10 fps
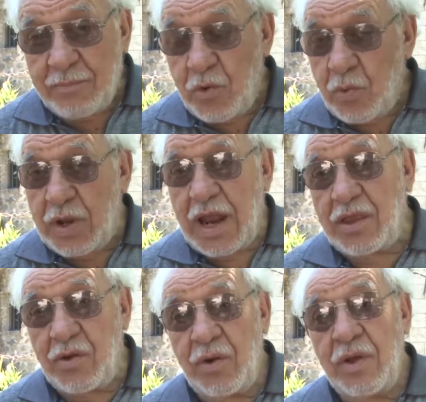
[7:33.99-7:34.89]
muy buen
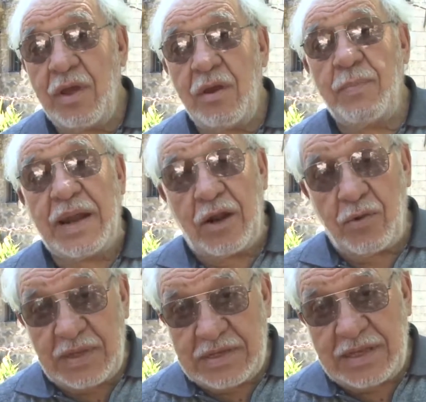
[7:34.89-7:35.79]
año para
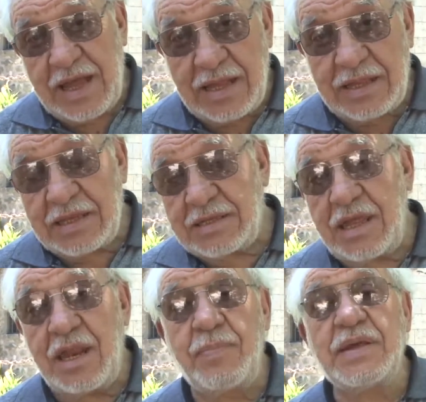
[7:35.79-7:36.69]
los visitantes
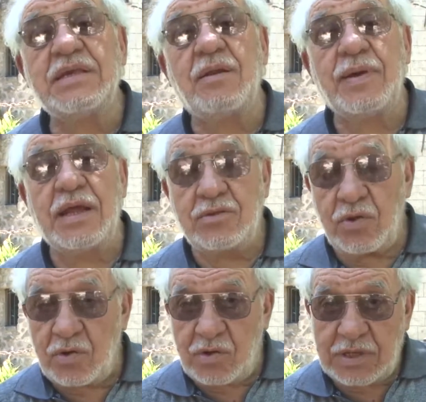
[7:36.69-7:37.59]
y en especial para
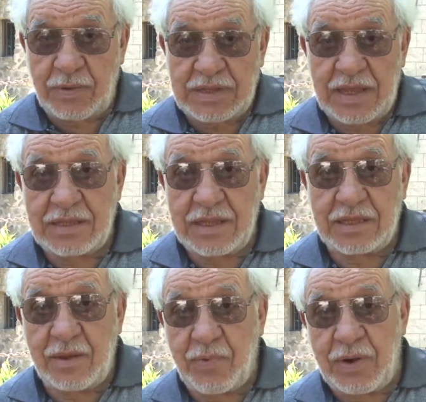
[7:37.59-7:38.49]
todos los habitantes de
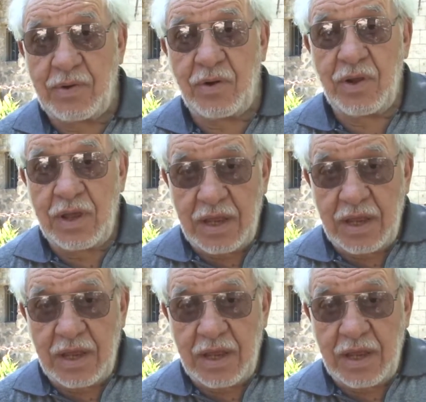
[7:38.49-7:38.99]
este pueblo